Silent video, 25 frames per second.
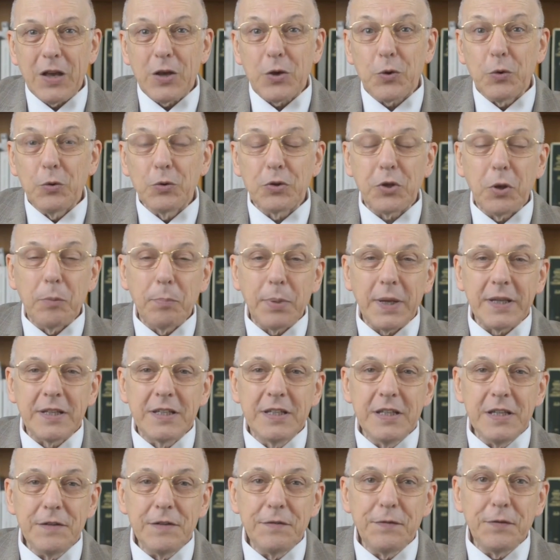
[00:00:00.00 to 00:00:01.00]

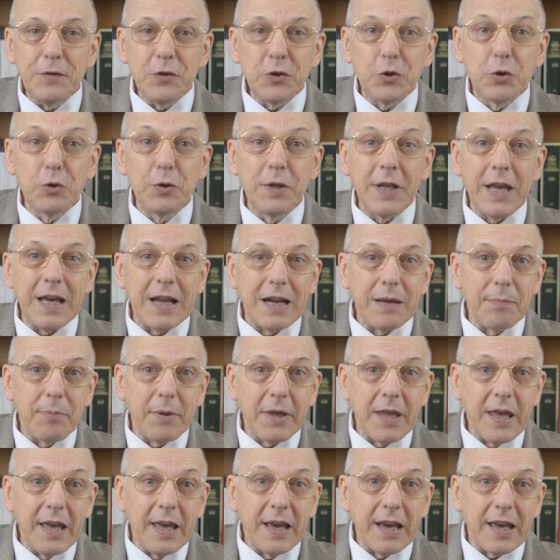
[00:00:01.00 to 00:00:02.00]
Contemplatif, donné à la
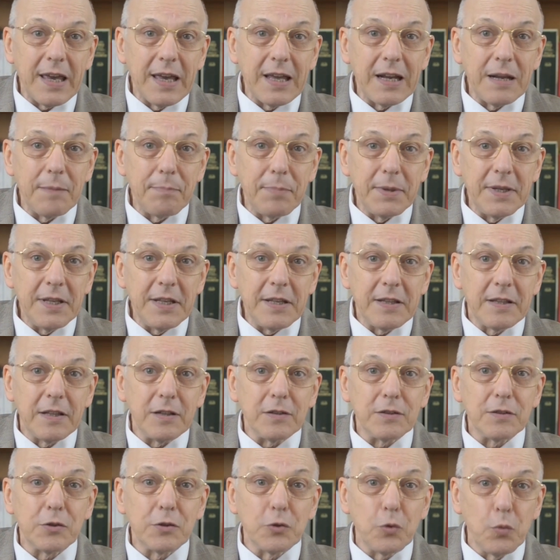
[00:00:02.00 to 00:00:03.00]
prière et à la
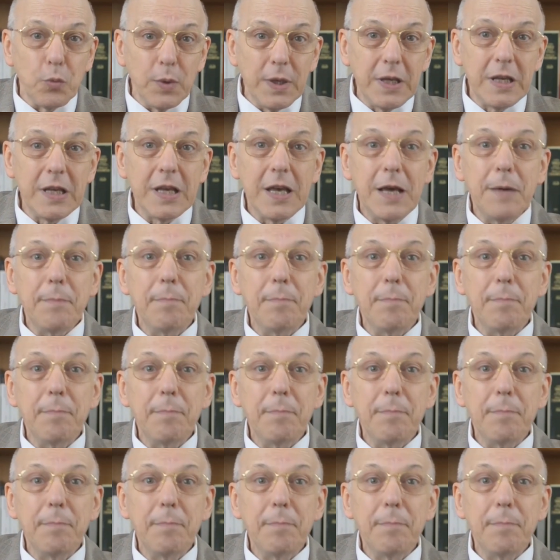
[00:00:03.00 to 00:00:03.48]
pénitence, oui,